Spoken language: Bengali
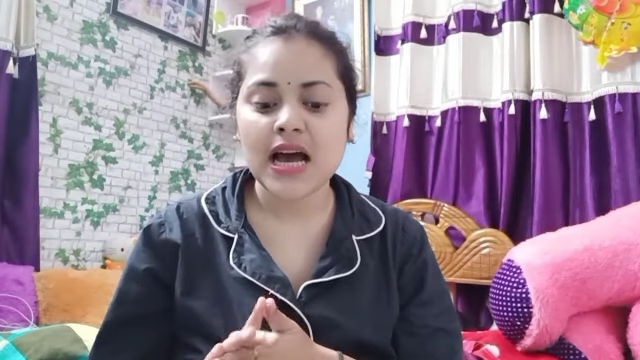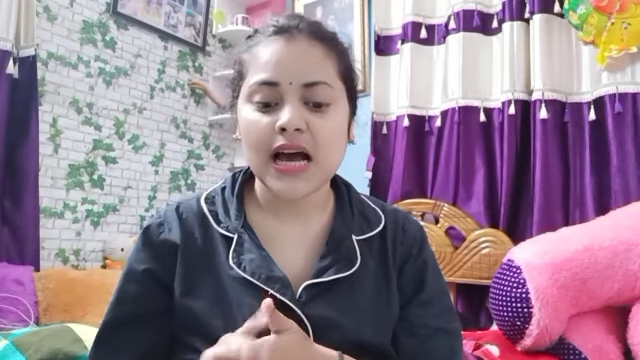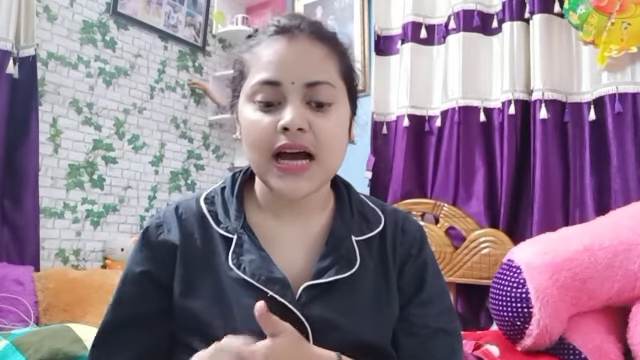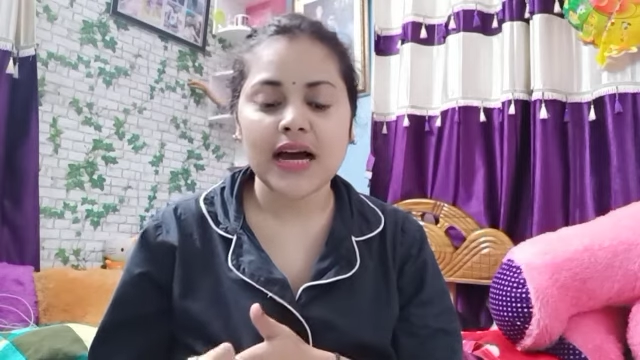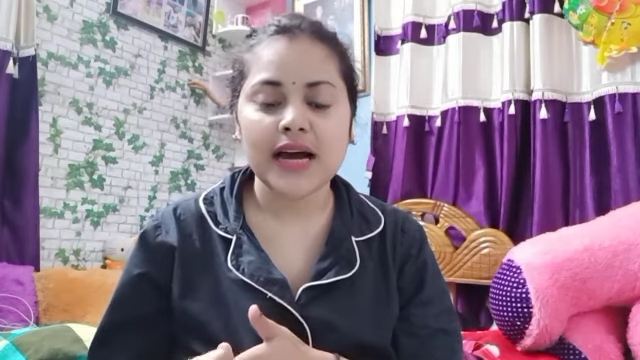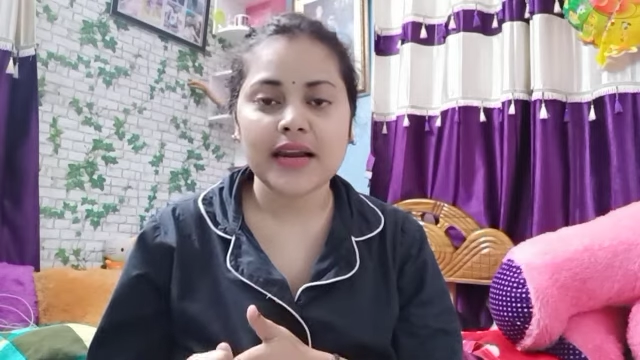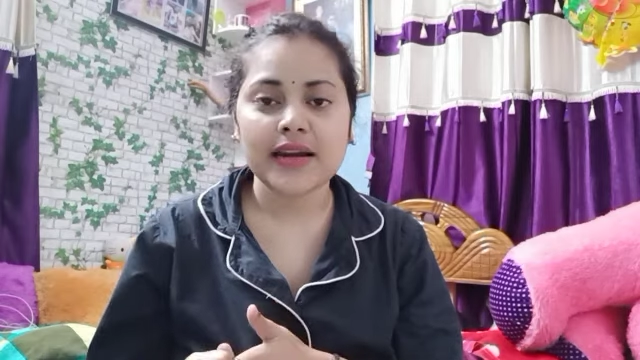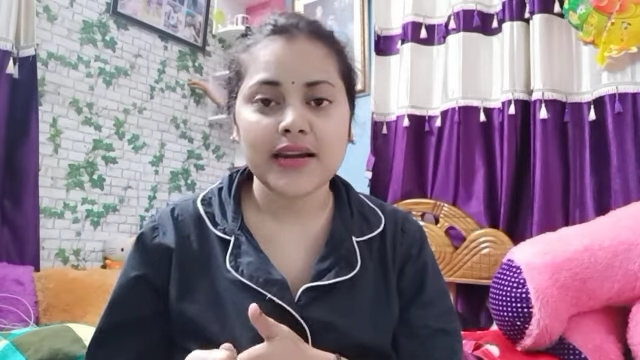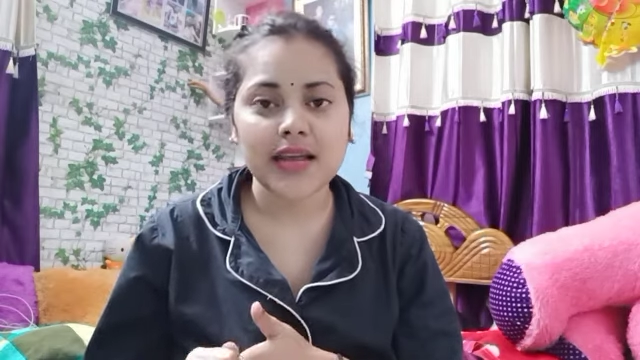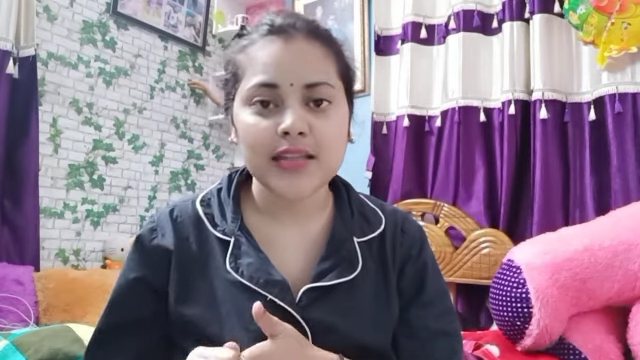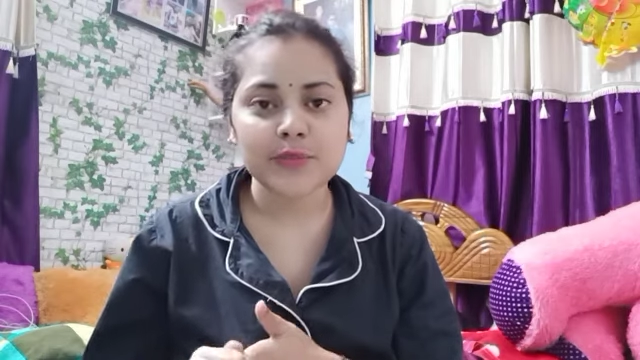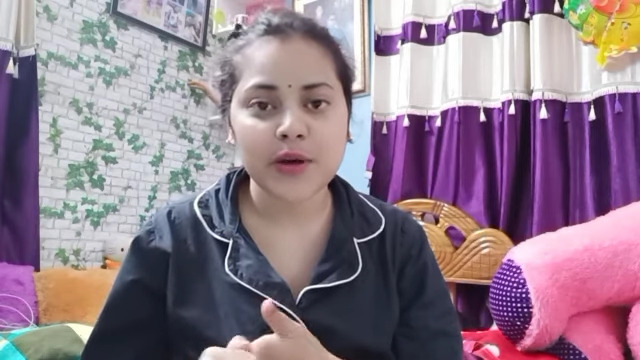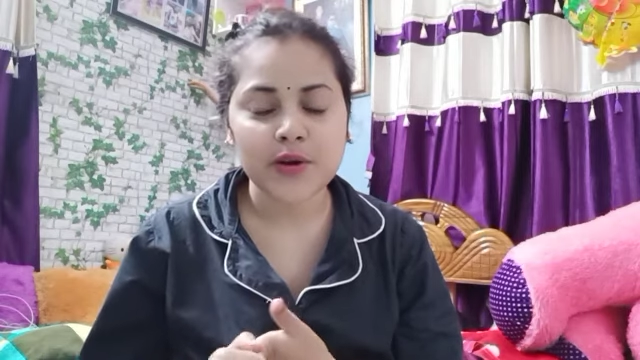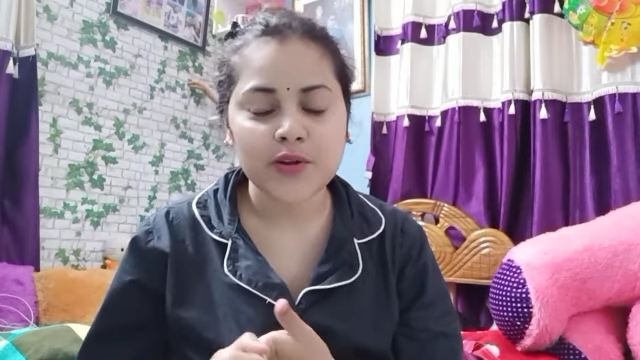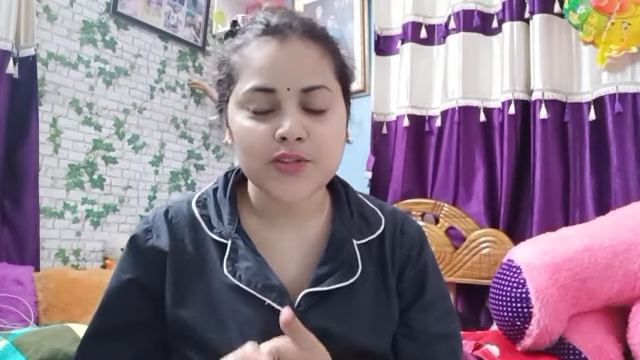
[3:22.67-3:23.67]
আর রাত
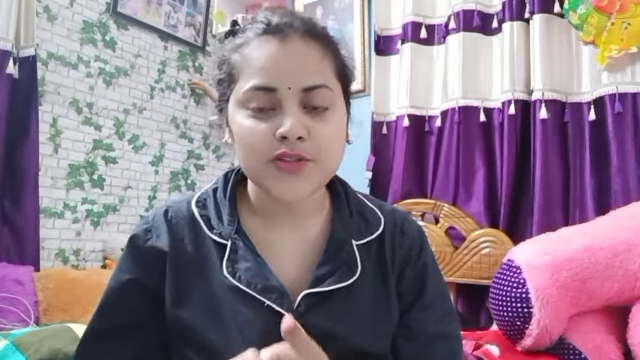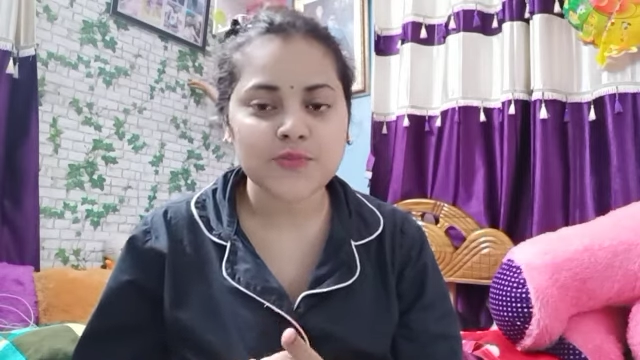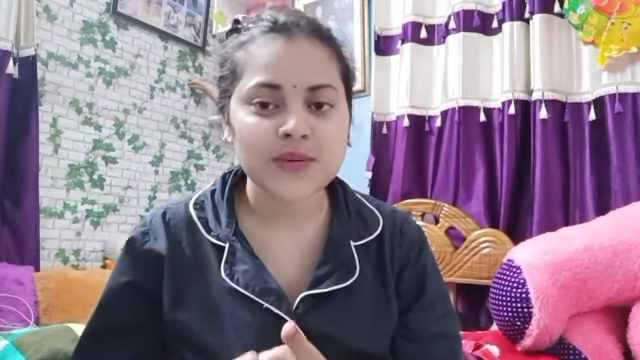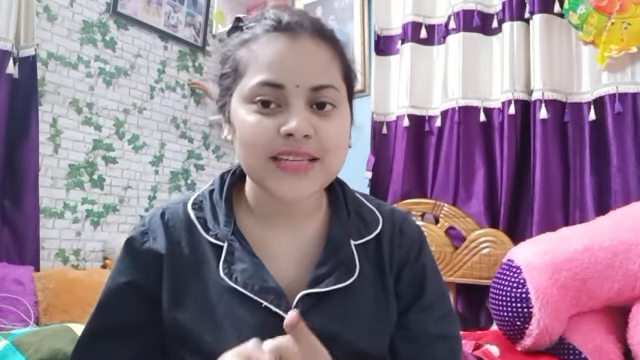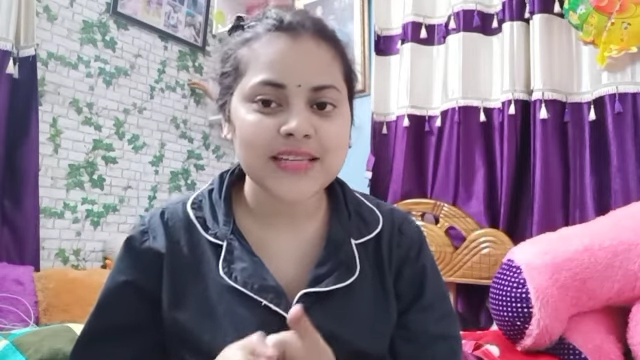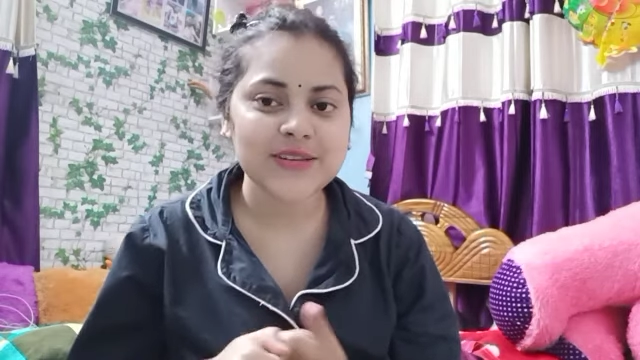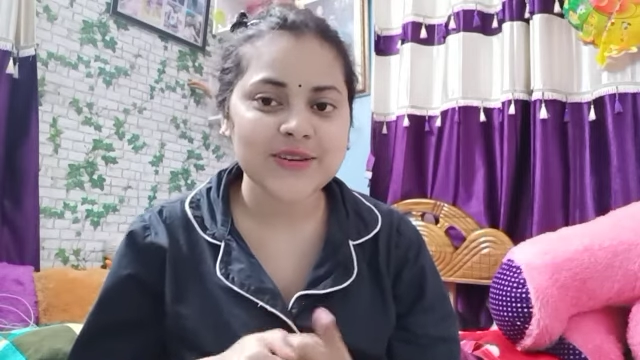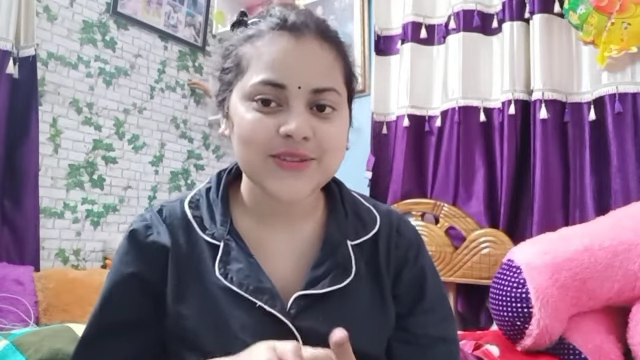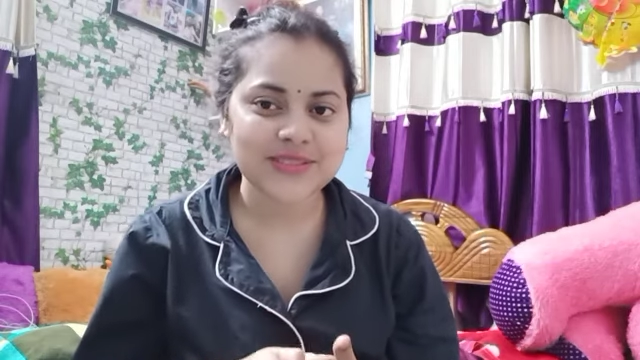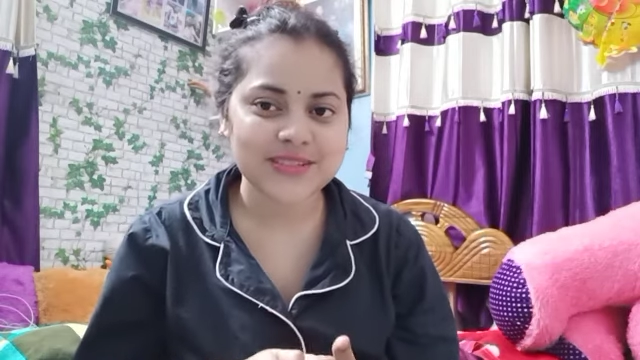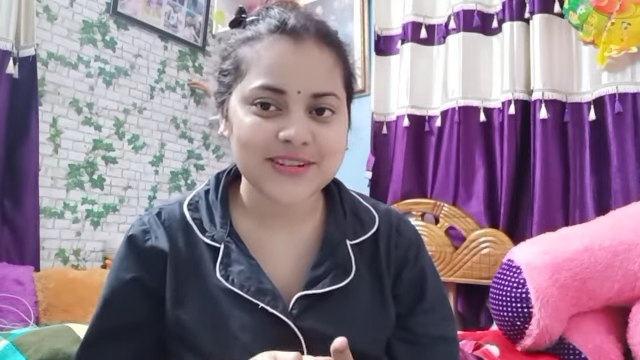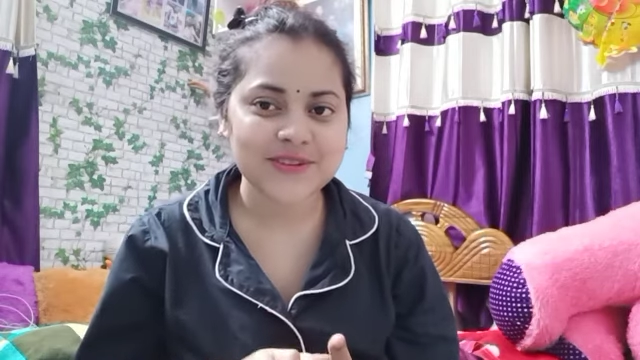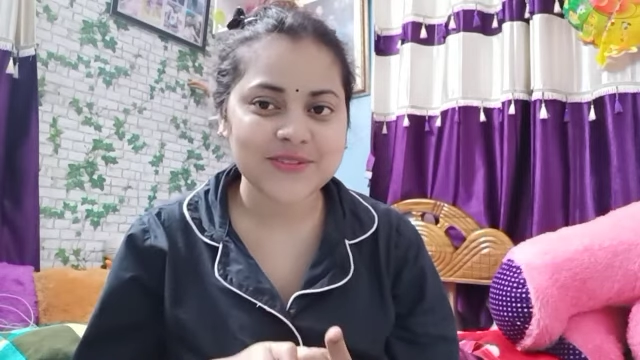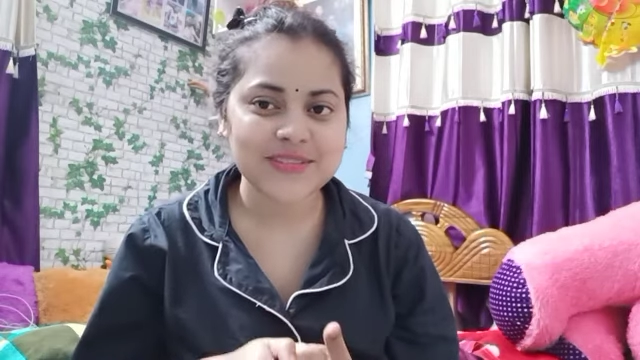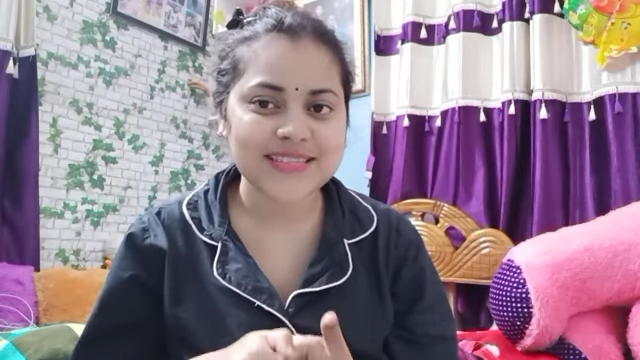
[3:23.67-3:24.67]
বারোটার সময় কি হচ্ছে
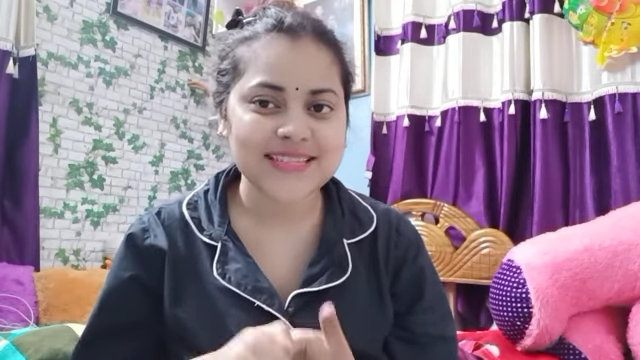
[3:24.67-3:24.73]
না হচ্ছে